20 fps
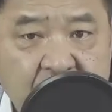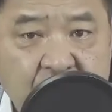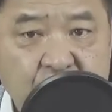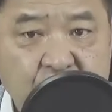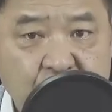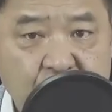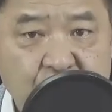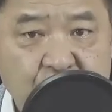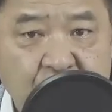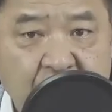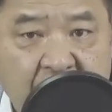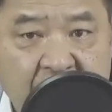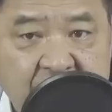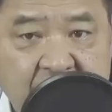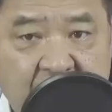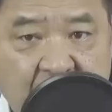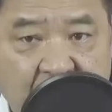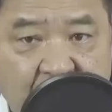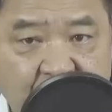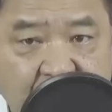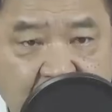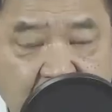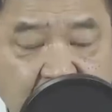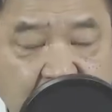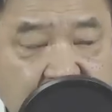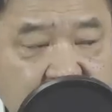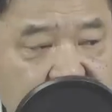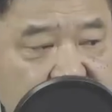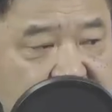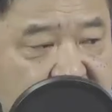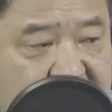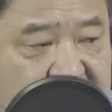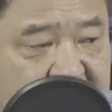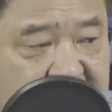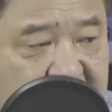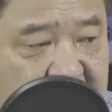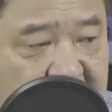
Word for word: 출중한 사람이 이것을